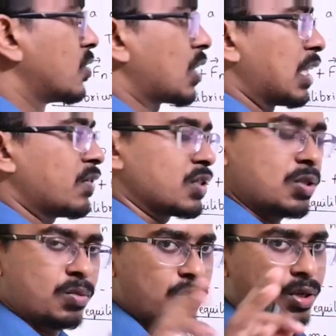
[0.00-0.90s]
ஸோ அதை
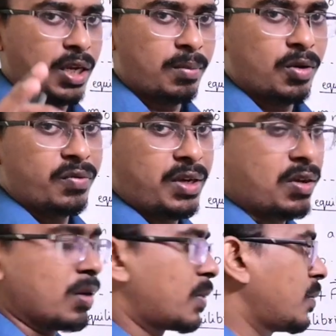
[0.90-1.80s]
வச்சு மூணு டைப் ஆஃப்
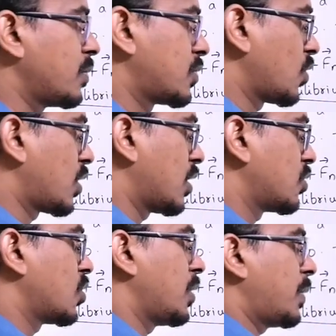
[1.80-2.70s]
ஈக்குலபுரம் சொல்கிறேன்
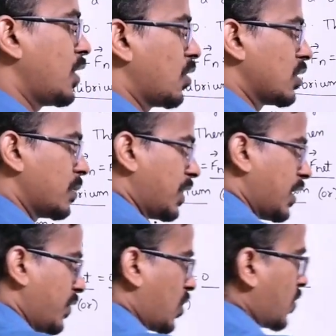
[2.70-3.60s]
ஸோ டிபெண்டிங் ஆன் த
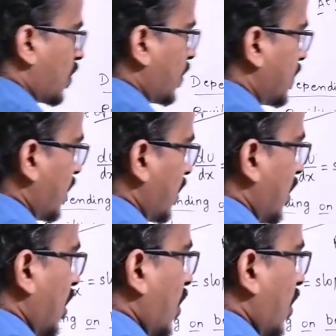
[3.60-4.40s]
பிஹேவியர் ஆஃப் ஆப்ஜெக்ட்